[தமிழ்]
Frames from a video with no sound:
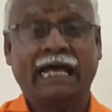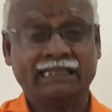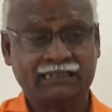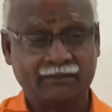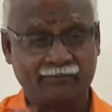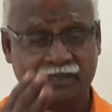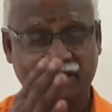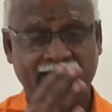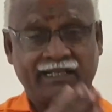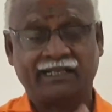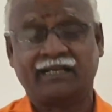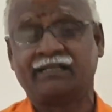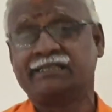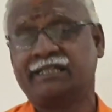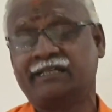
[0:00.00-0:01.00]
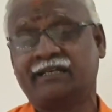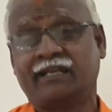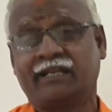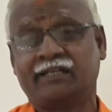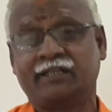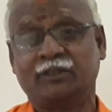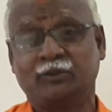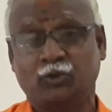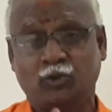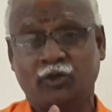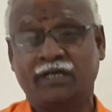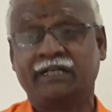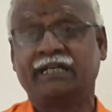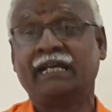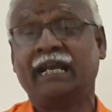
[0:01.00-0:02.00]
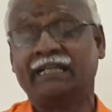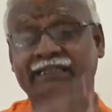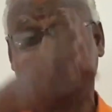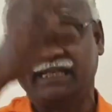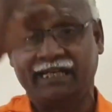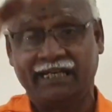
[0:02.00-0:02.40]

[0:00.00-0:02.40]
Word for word: அந்த மீனராசிக்காரரின் யோகங்கள் அந்த